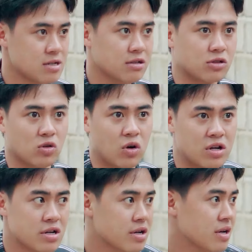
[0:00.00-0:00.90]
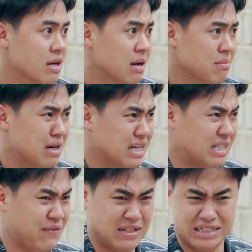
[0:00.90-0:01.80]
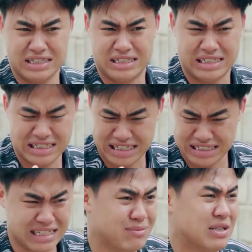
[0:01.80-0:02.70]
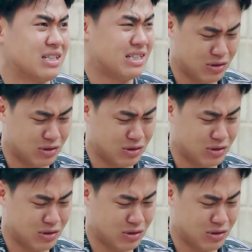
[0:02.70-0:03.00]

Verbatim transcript: Được rồi, bây giờ tao phải sang sang nhà mày tao